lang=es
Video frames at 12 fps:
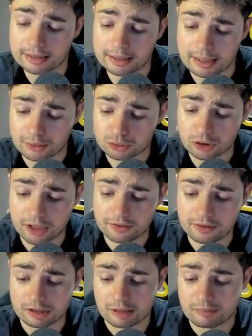Cláusula de
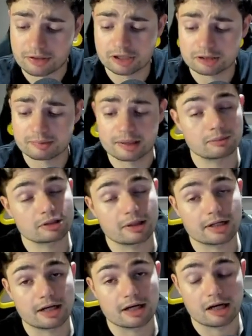50 millones, veremos a
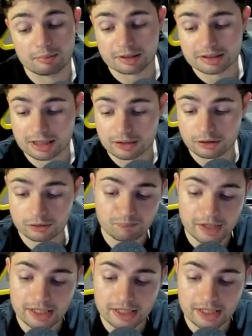ver qué acaba pasando.